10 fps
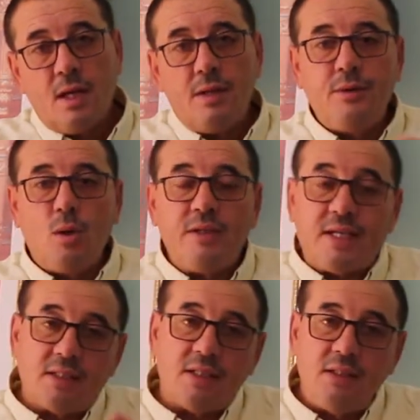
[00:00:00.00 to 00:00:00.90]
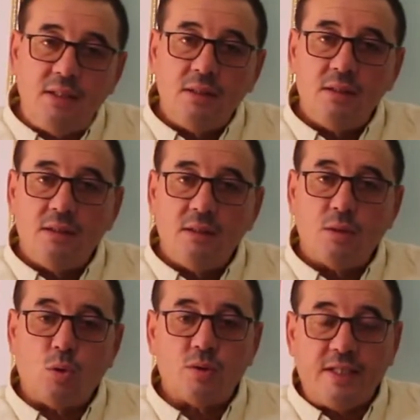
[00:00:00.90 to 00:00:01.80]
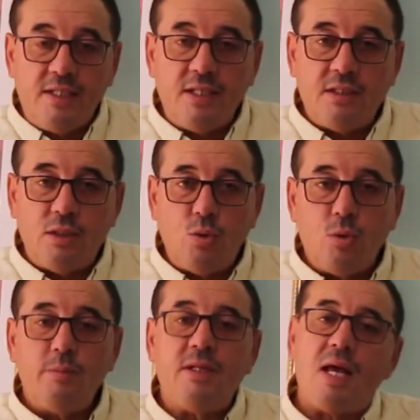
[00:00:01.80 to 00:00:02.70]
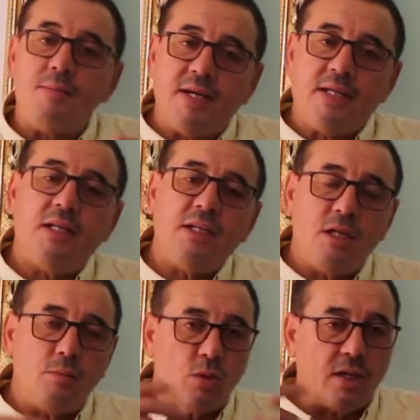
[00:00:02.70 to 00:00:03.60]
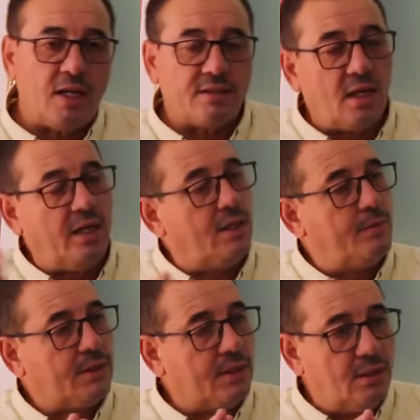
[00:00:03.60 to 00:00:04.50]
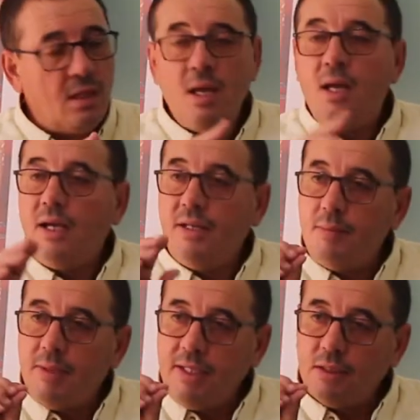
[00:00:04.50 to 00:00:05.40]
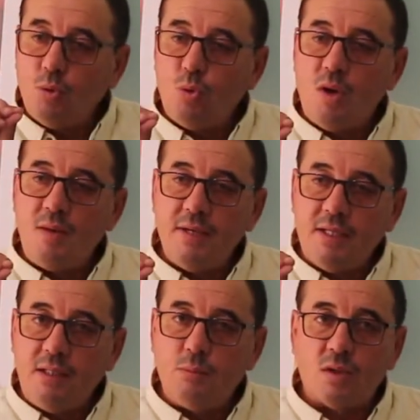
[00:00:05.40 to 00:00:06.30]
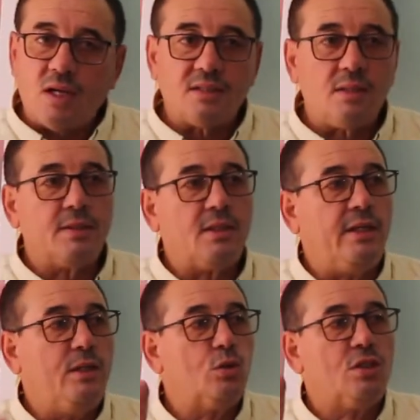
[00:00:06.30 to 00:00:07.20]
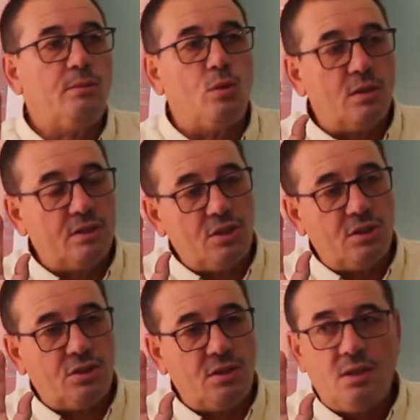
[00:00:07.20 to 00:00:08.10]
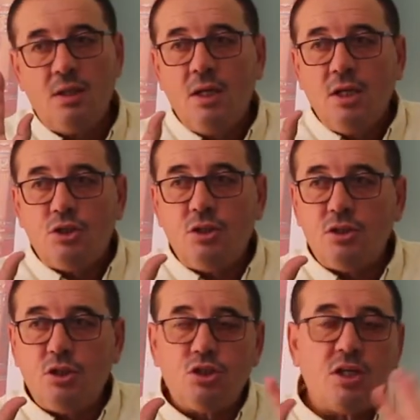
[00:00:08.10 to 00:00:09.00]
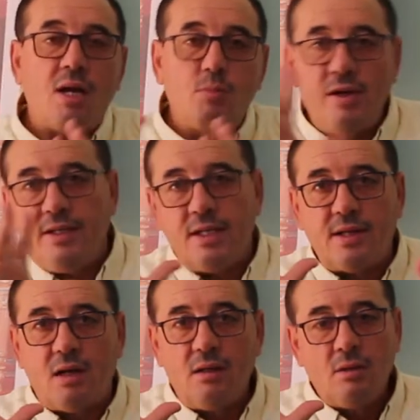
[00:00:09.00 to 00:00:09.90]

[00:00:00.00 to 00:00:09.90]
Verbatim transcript: انه يقتني الاضحيه ديالو من اماكن اللي هي مرخصه احنا مثلا احنا ما حيت نقولوا اماكن مرخصه ما تنعنيوش شي, شي شي شي شي جهه معينه